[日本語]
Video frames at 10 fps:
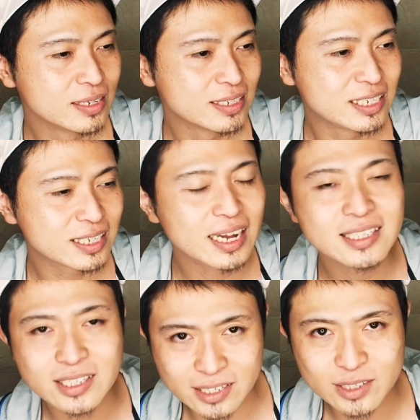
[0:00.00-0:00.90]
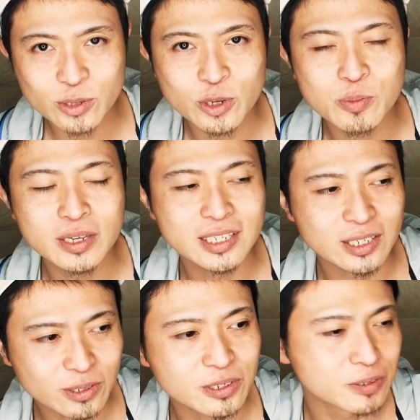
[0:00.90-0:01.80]
自殺という
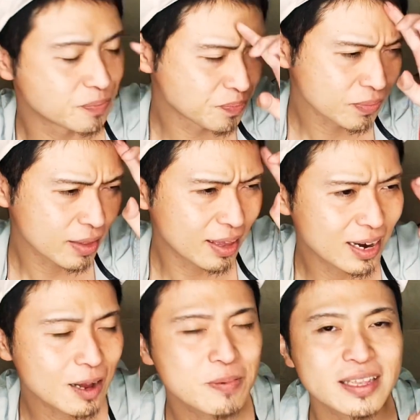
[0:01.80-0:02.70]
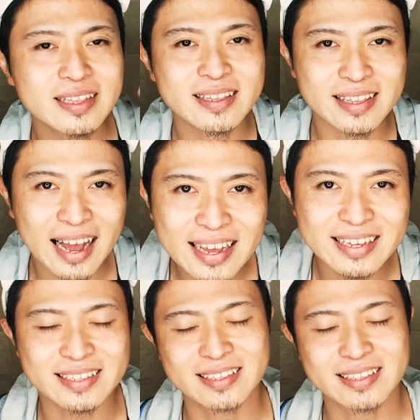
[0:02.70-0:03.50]
道を選びたい